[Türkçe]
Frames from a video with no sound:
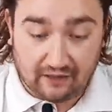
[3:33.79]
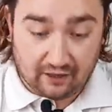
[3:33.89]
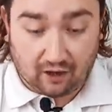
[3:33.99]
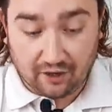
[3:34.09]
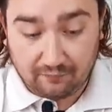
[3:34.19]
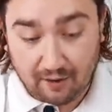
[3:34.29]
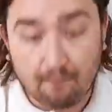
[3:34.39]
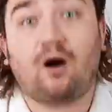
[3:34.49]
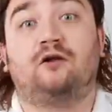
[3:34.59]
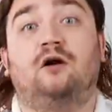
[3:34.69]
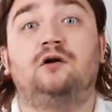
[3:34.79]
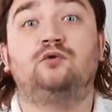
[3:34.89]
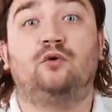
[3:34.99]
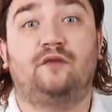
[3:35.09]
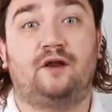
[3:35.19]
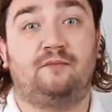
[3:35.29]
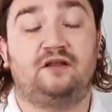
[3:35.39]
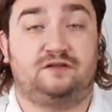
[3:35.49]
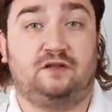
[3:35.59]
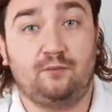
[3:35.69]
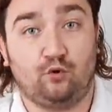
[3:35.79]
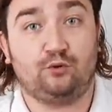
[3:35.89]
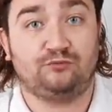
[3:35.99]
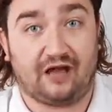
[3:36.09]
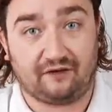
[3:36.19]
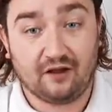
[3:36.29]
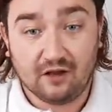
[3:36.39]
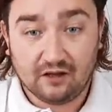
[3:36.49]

Yani hayır ben markayı göndermek istemiyorum der.